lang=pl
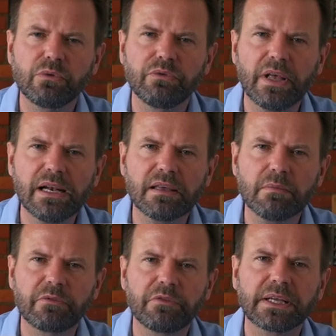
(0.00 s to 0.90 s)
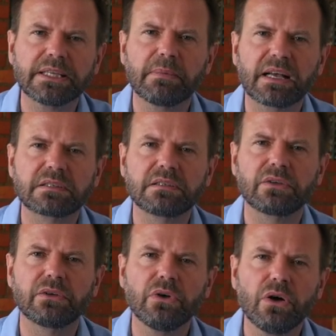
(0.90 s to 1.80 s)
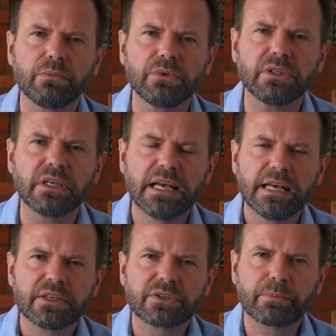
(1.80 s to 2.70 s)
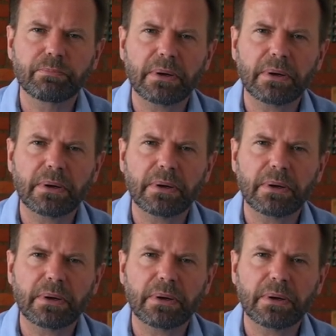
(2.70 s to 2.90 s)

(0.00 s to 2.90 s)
był wielkim fanem astronomii, że